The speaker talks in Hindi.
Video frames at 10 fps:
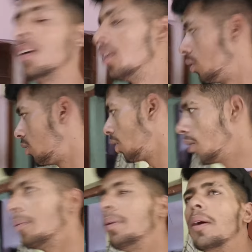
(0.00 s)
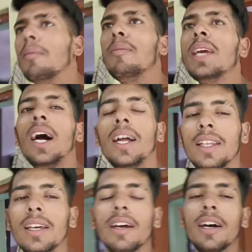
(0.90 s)
तो चलो अभी हम भी खाते
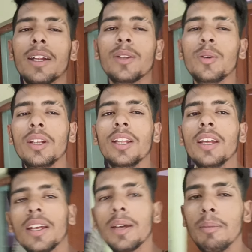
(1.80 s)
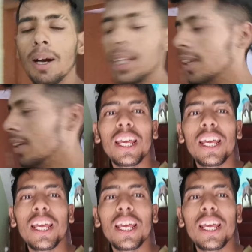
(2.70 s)
हैं खाना थोड़ी देर के बाद